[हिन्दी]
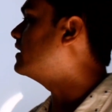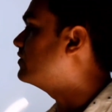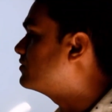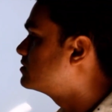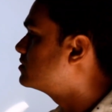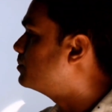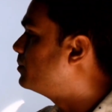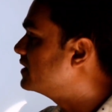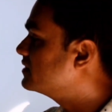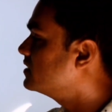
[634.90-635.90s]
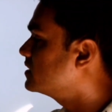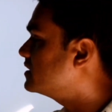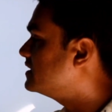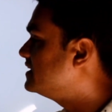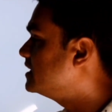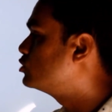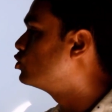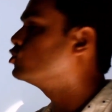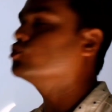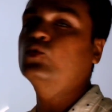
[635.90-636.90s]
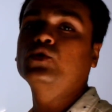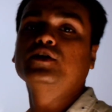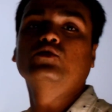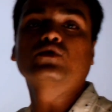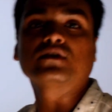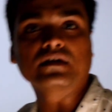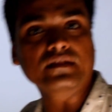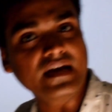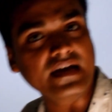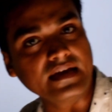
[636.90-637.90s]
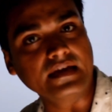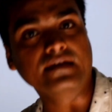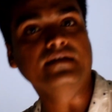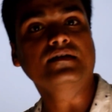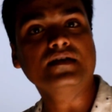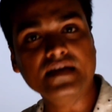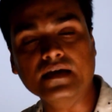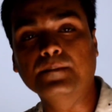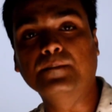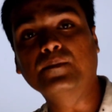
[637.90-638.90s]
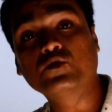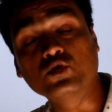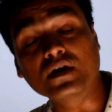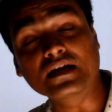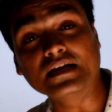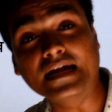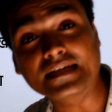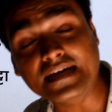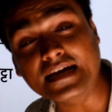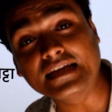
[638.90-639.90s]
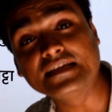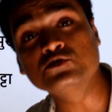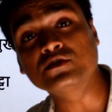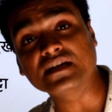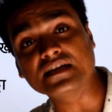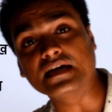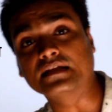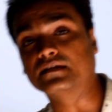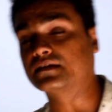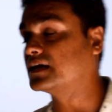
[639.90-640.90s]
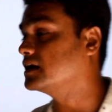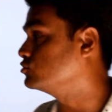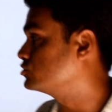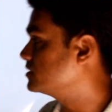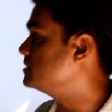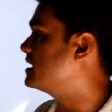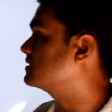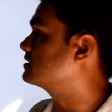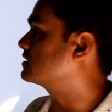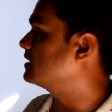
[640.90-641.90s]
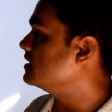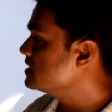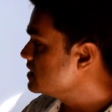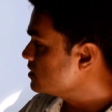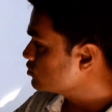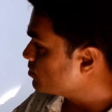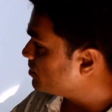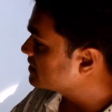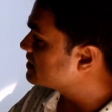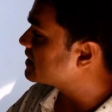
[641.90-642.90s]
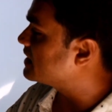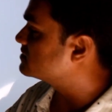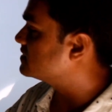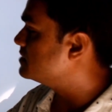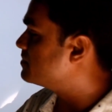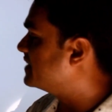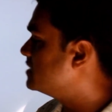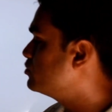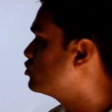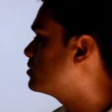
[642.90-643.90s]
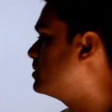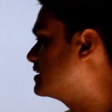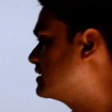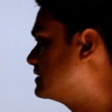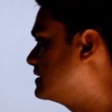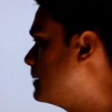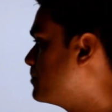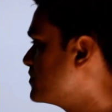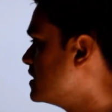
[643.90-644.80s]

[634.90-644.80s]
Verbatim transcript: अंश बंदर ये दोनों को डिनोट करता है ठीक है कर्नाटका के लिए जो ट्रिक याद रखना है उसकी बात कर रहे हैं तो बंदर कांस यानी बांदीपुर और बनरघट्टा